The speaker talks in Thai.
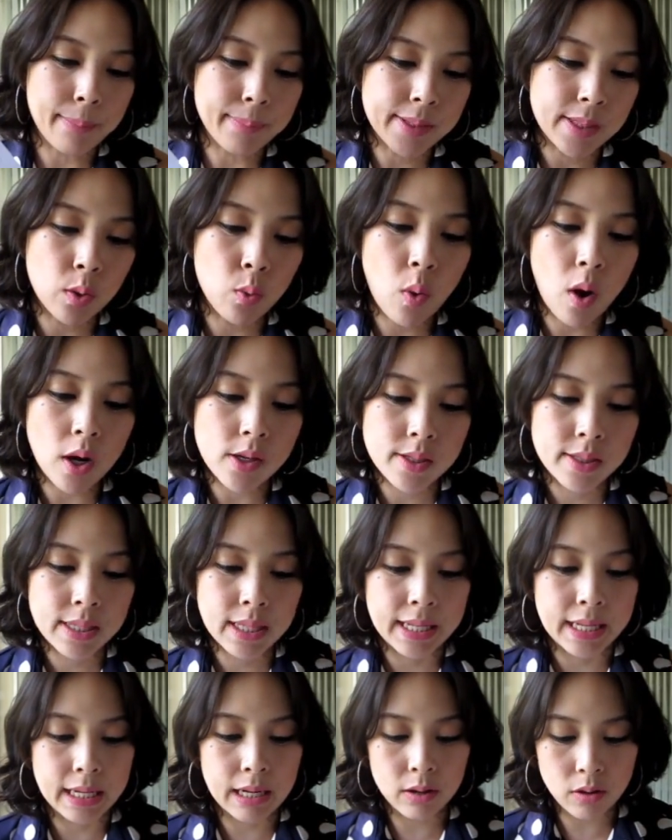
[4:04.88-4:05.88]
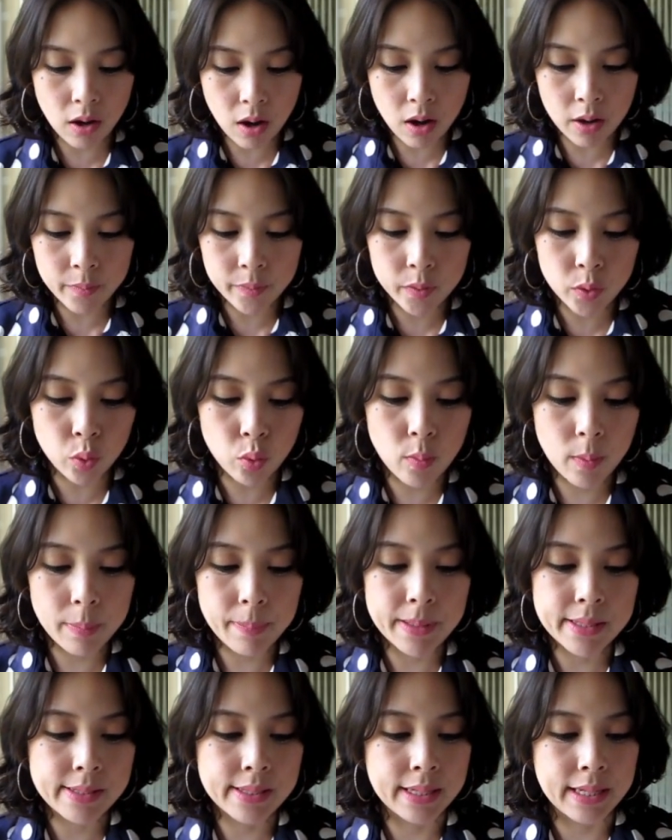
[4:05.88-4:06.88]
บสวอชสีแล้วก็ดูมัน
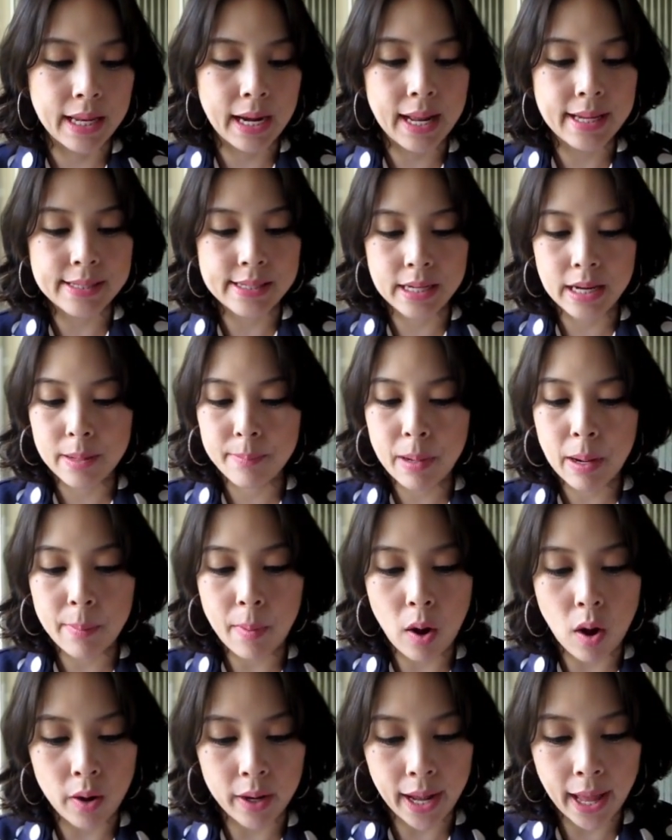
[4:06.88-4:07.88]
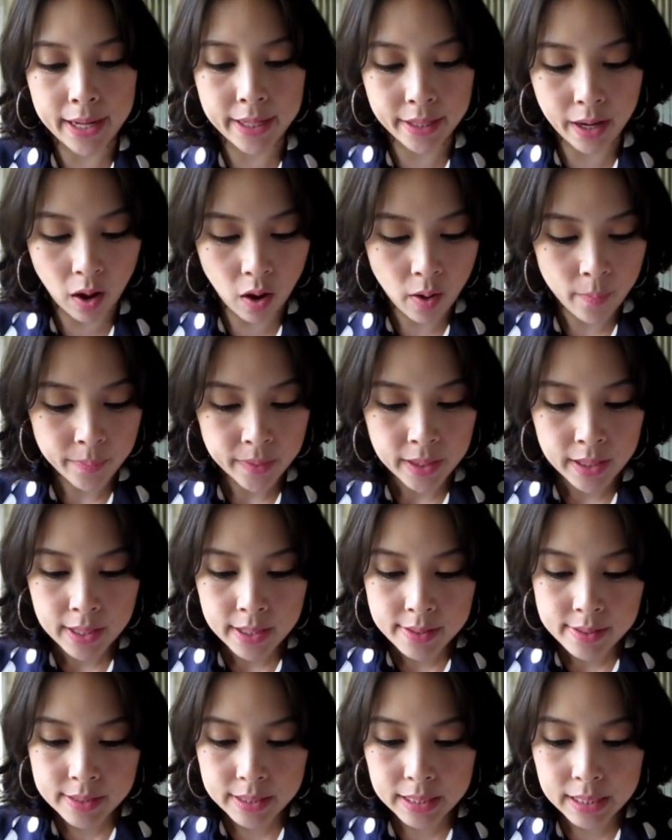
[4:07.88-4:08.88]
เป็นสีอะไรจะได้มาบอกกันเนาะ
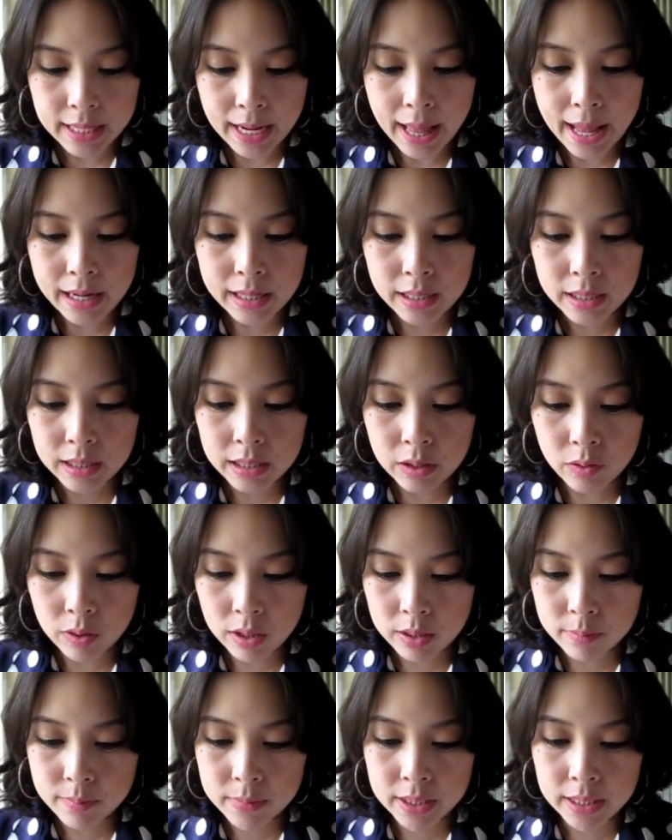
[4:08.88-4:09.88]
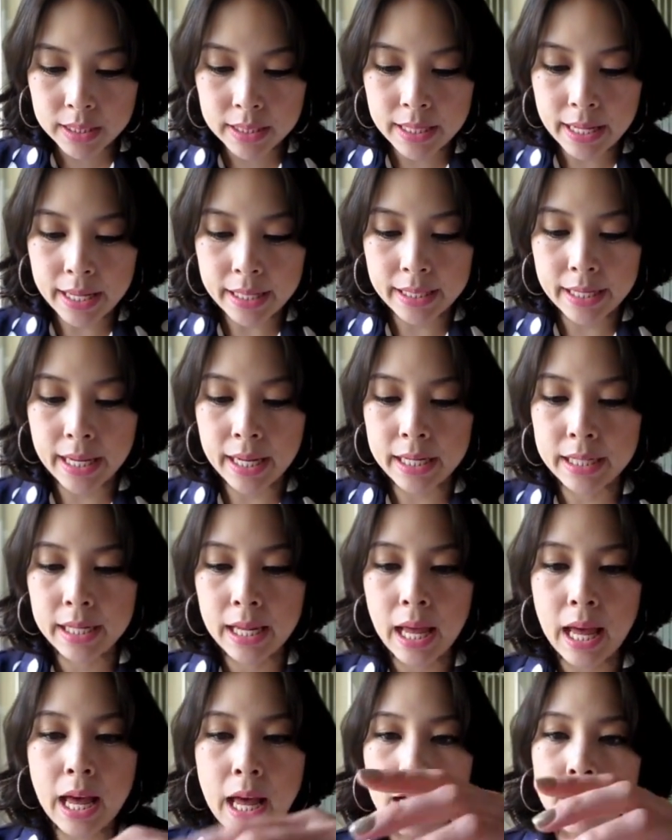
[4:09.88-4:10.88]
สีแรกเลยเราเริ่มที่ เนคเค็ด
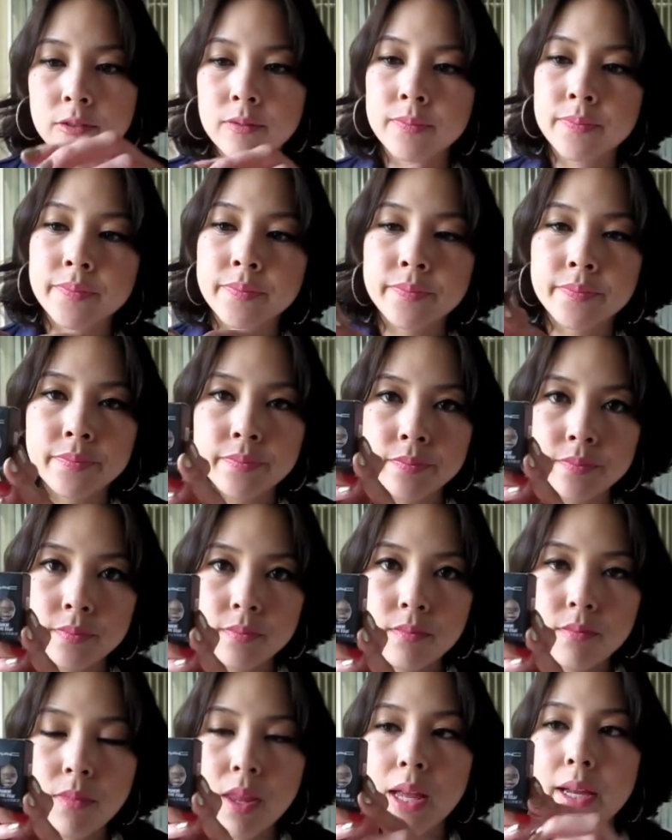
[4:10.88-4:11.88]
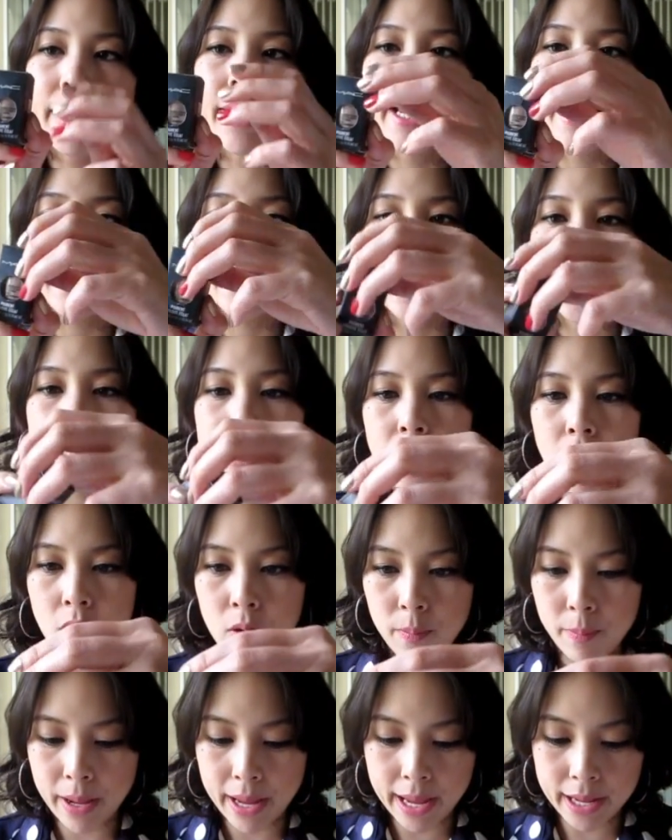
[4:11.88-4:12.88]
ค่ะ เนคเค็ด ของ
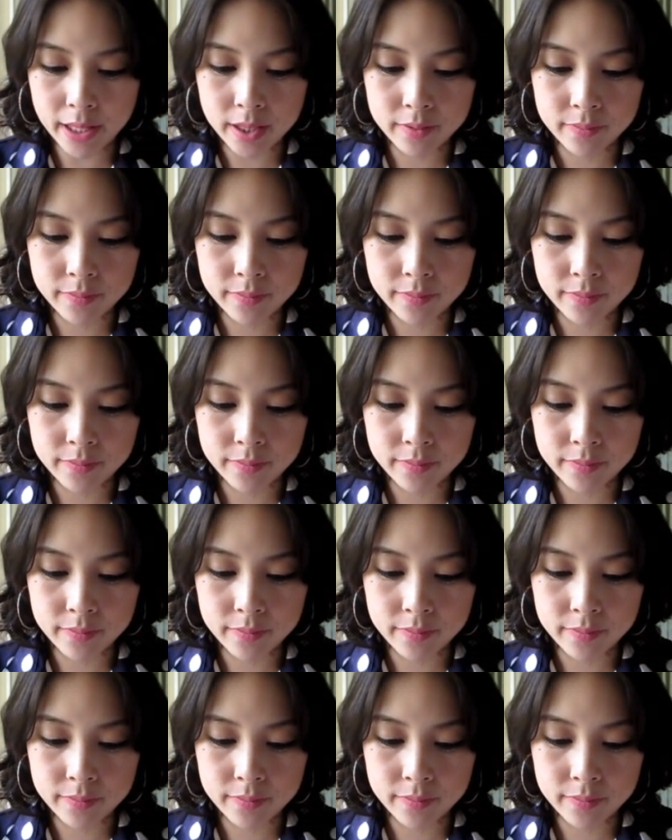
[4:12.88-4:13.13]
แมค